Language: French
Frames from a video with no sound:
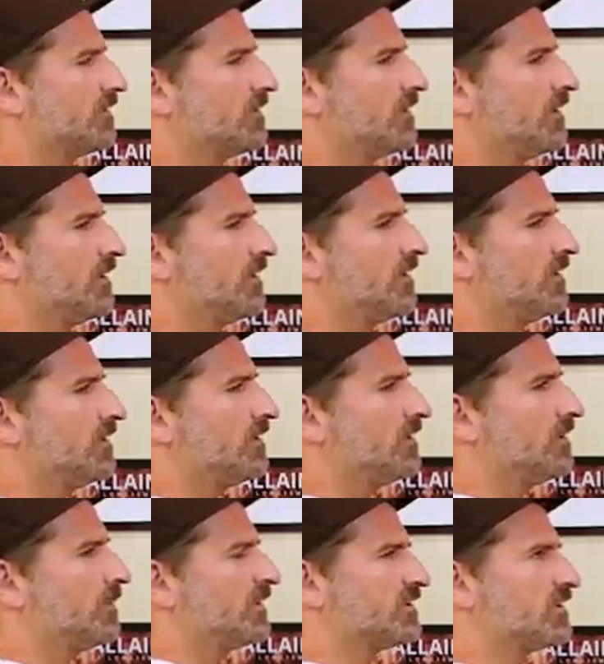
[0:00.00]
moi qui freak
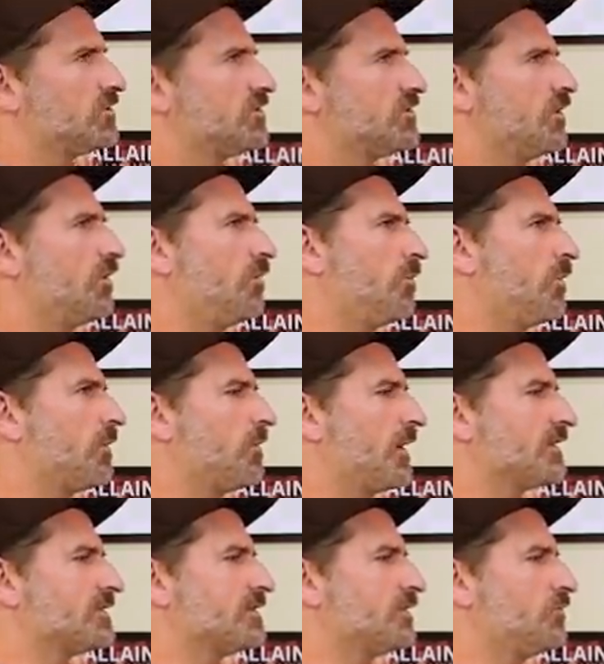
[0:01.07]
out. Parce que sinon, on pourrait
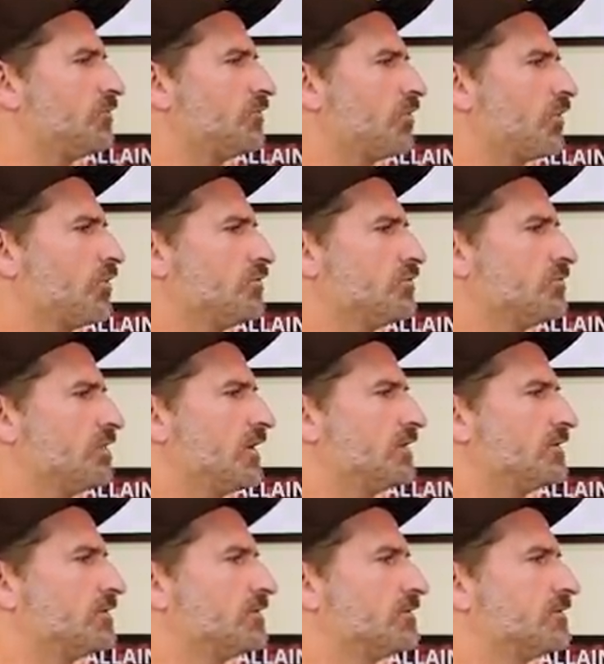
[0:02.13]
repartir aux cruches, peut-être?